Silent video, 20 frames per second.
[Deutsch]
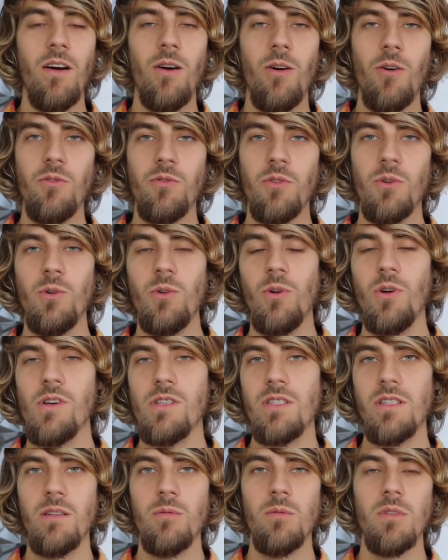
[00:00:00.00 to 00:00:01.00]
auf
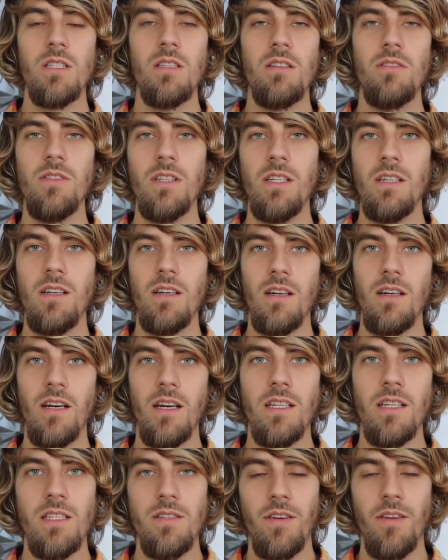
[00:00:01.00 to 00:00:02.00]
Rohkost kann man sich wieder
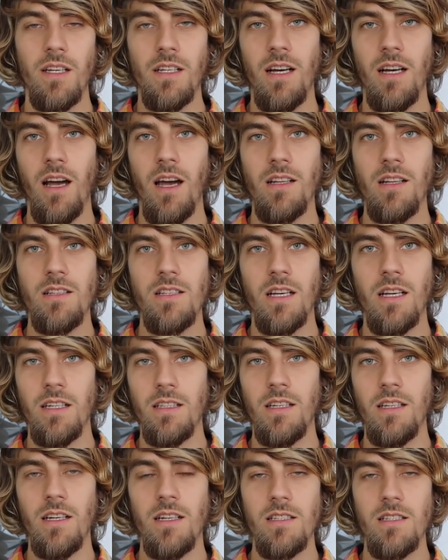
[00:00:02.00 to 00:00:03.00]
ein, zwei Jahre
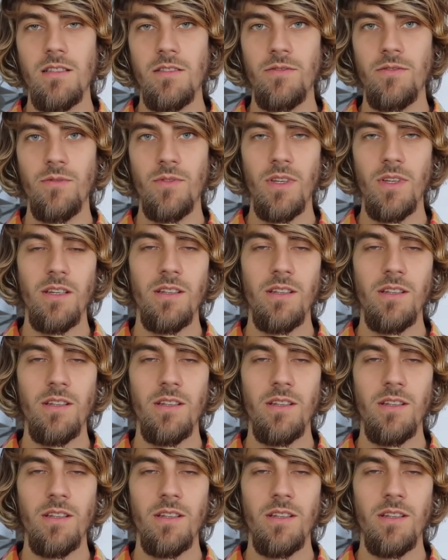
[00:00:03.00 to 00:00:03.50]
Zeit lassen.